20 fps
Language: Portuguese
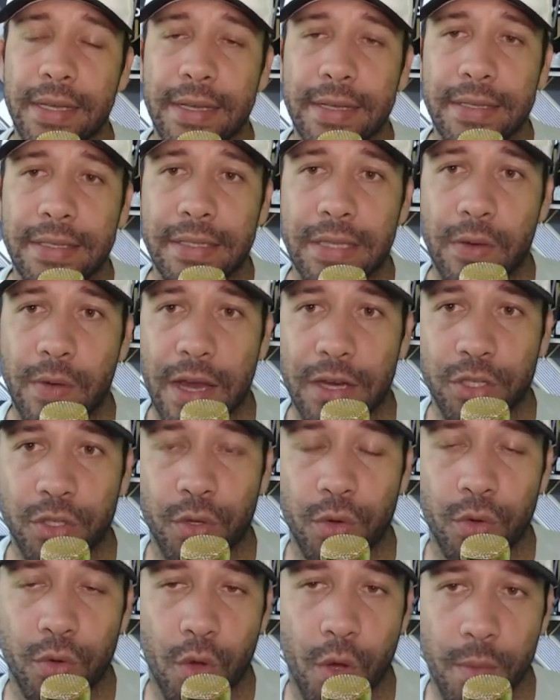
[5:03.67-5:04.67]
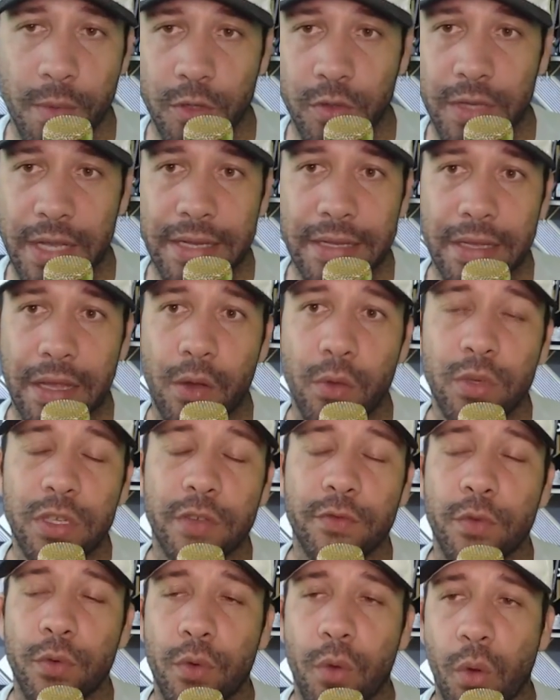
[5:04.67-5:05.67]
são astronômicos, ele não
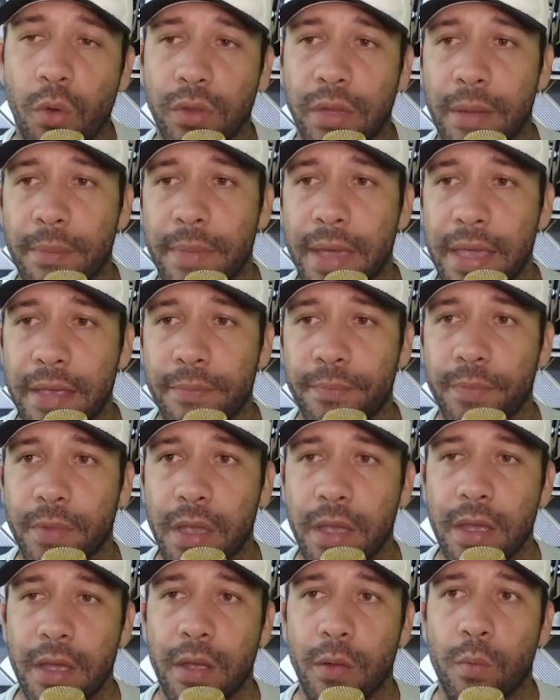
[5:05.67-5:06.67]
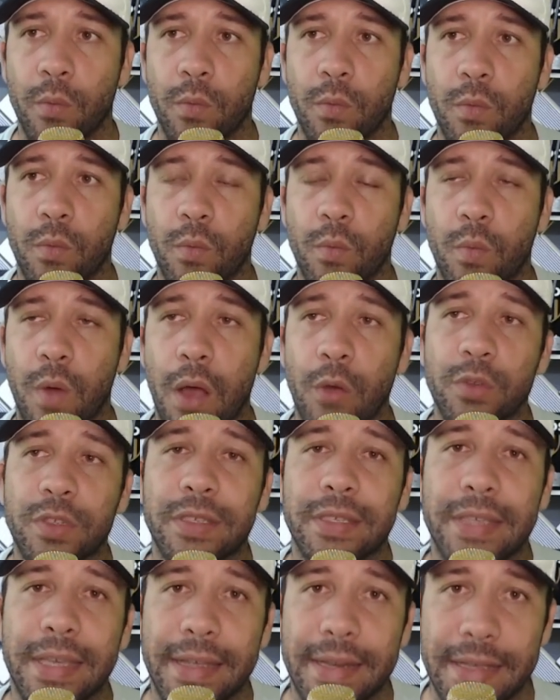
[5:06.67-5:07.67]
divulgou também qual
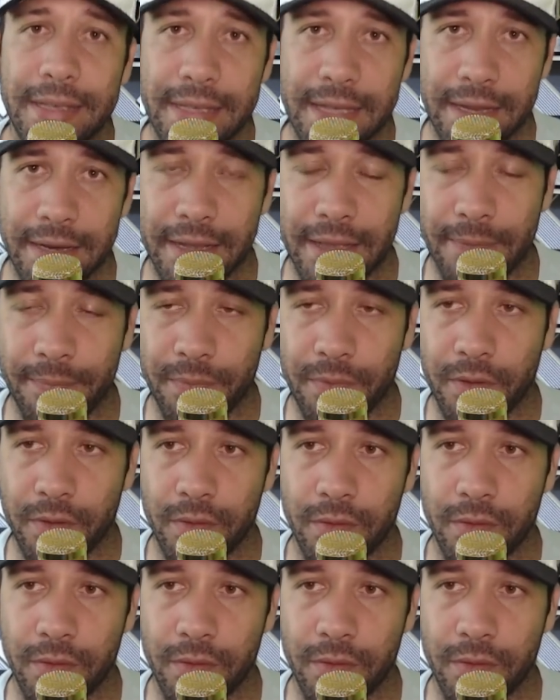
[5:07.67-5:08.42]
seria, né,